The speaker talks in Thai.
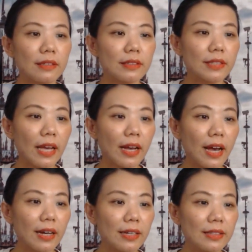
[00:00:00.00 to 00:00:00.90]
ใช่
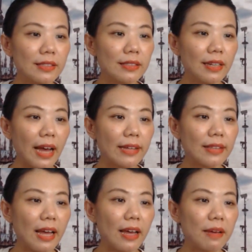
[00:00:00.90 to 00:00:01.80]
ค่ะเคยซื้อไลฟ์
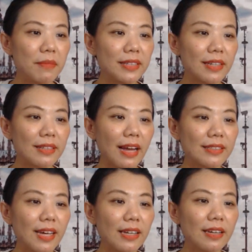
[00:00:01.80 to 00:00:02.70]
แต่มีแต่ต่าง
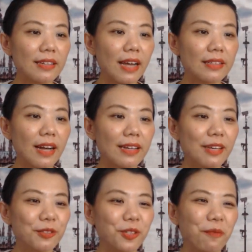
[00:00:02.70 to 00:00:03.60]
ชาติทั้งนั้นครั้ง
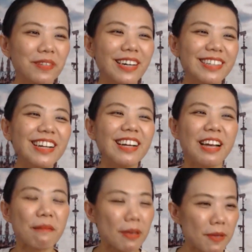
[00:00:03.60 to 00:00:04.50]
เดียวจบเลยนะ
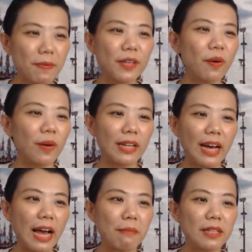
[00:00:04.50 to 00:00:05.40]
ไม่มีประโยชน์เลย
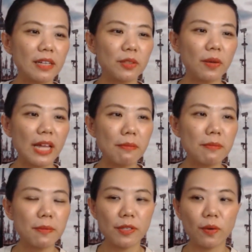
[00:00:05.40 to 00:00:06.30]
ค่ะมีแต่ตัวเลขไม่
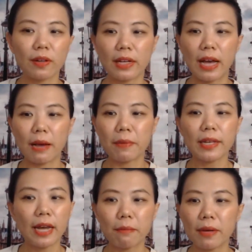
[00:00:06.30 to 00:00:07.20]
มีประโยชน์เลยค่ะไม่ทำ